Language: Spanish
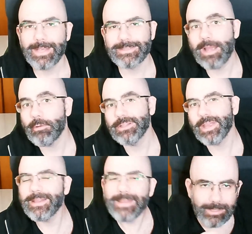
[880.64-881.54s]
que sería cuando te
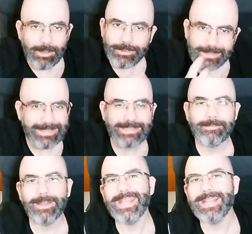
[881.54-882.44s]
hacen daño, pues gastas
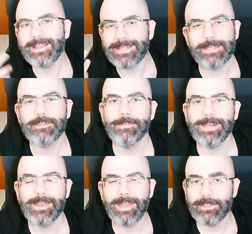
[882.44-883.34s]
el Benny e intentas
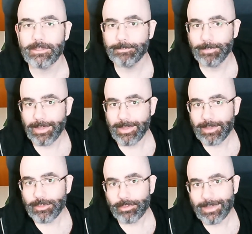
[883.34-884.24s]
absorber el daño.
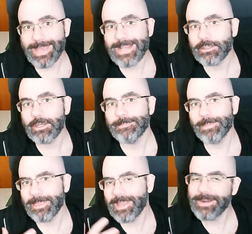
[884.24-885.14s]
Y esto
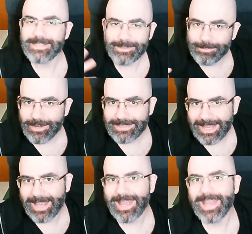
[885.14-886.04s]
ya veréis después
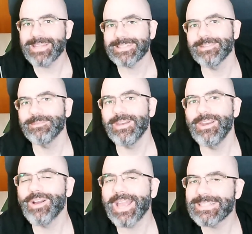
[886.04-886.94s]
que es
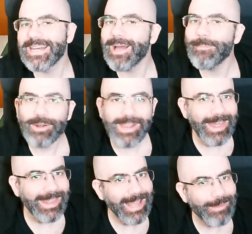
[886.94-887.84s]
lo que es la
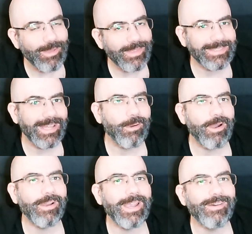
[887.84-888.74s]
moneda de cambio de este
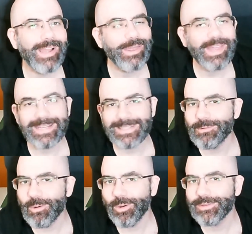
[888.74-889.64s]
juego y lo que hace que sea
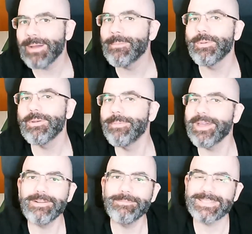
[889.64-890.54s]
un juego tan
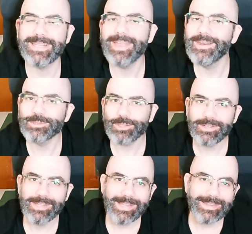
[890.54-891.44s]
pulpero, más allá del
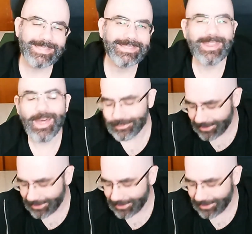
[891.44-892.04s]
uso de este dado